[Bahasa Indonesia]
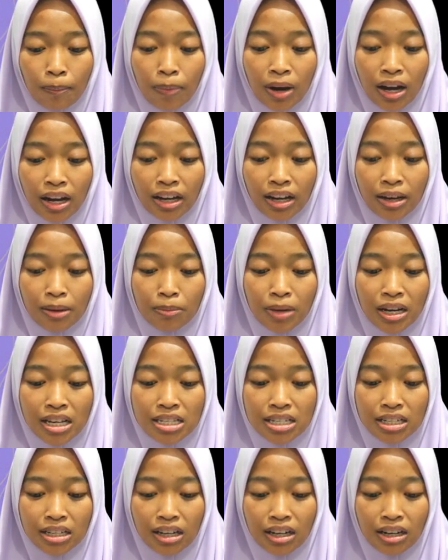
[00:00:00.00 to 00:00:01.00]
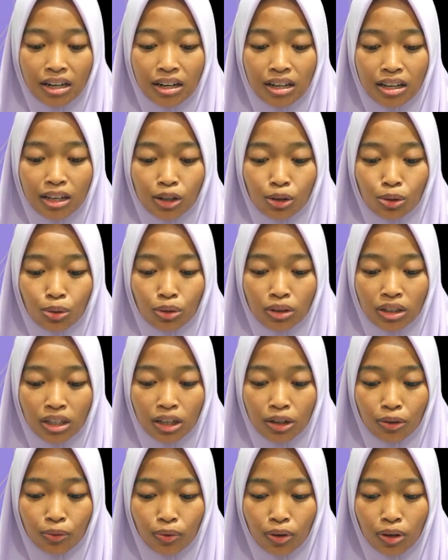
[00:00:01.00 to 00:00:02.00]
pakai masker,
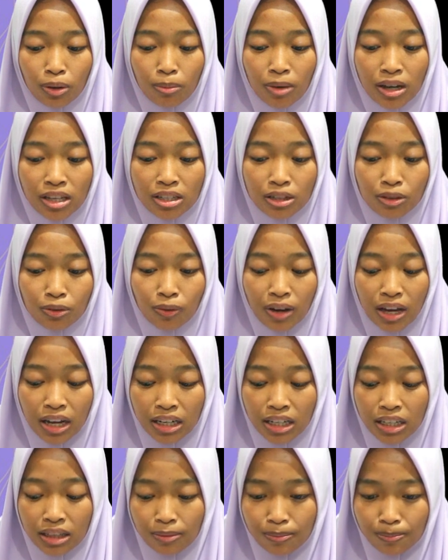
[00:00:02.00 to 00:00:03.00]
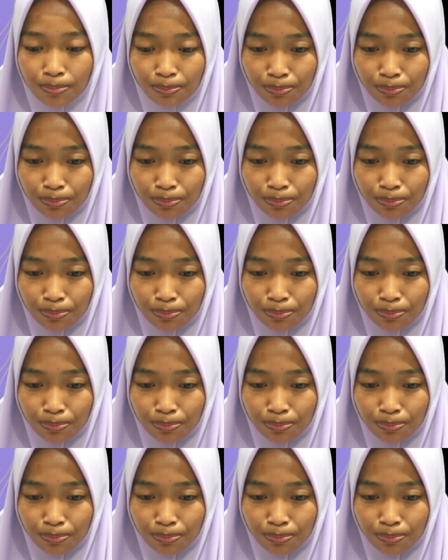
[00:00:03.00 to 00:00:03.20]
ikuti informasi valid.